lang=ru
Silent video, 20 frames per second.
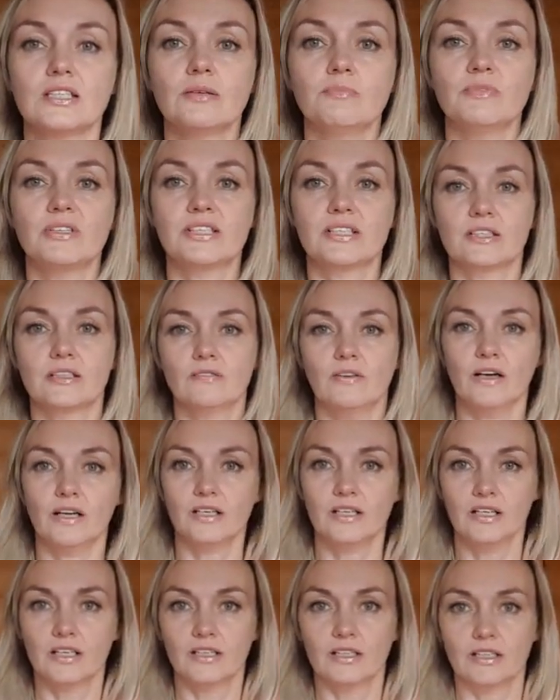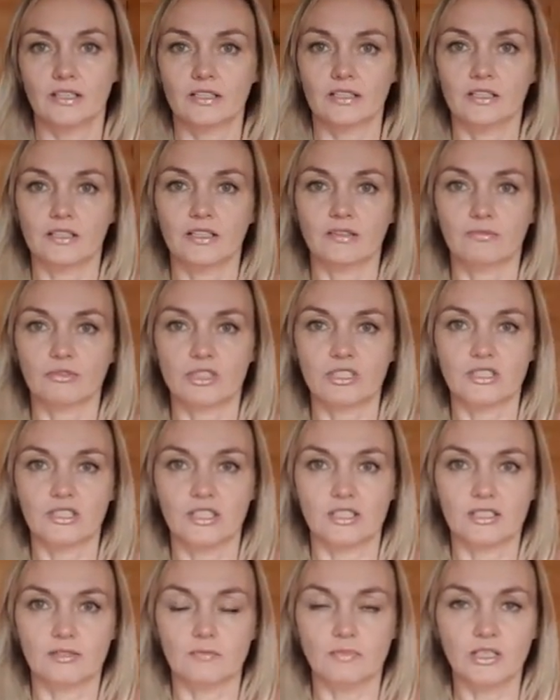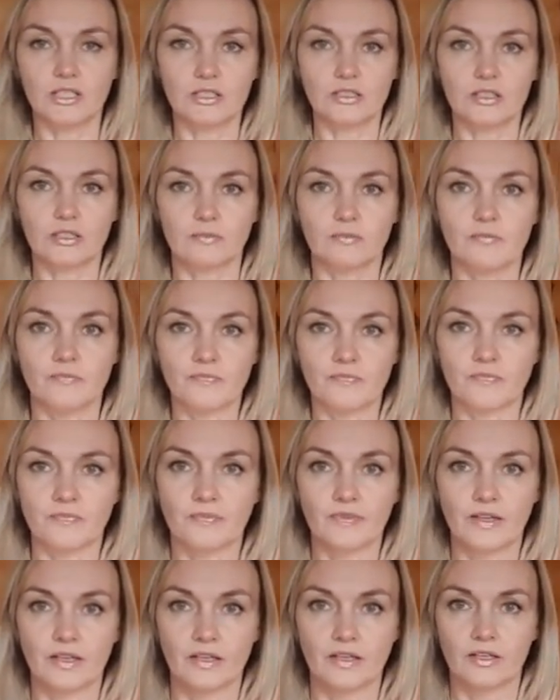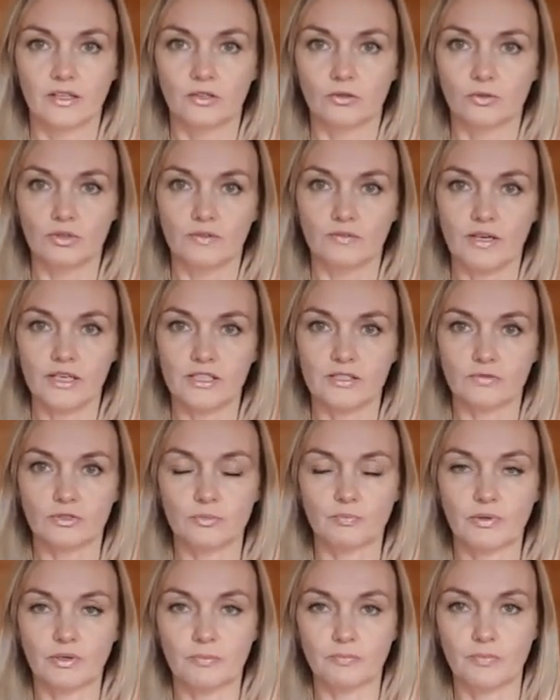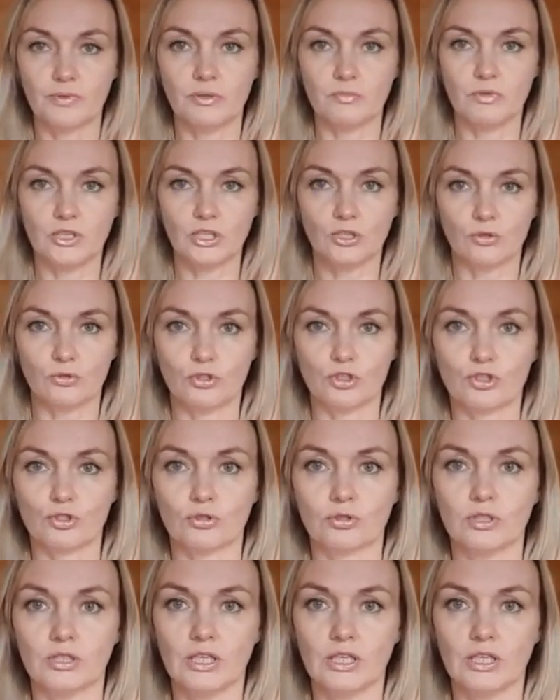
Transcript: 72 это я вот здесь мерила. Ну, давайте вот примерю еще